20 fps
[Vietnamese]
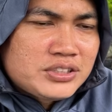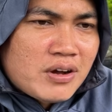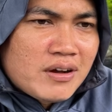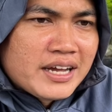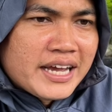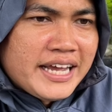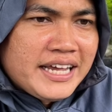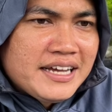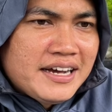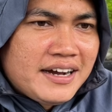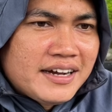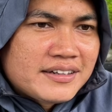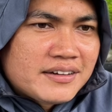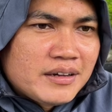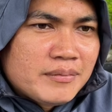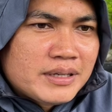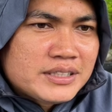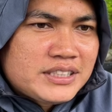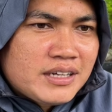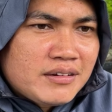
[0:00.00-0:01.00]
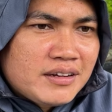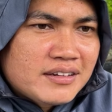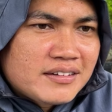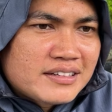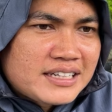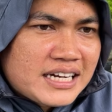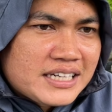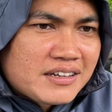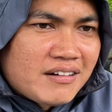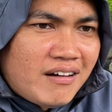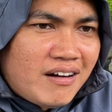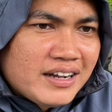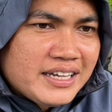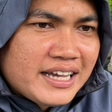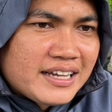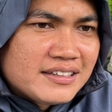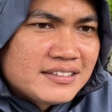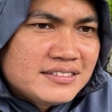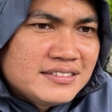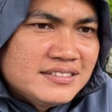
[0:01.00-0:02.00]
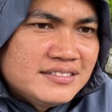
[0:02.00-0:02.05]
cho nghỉ ngơi rồi mà sao còn cắt cỏ nha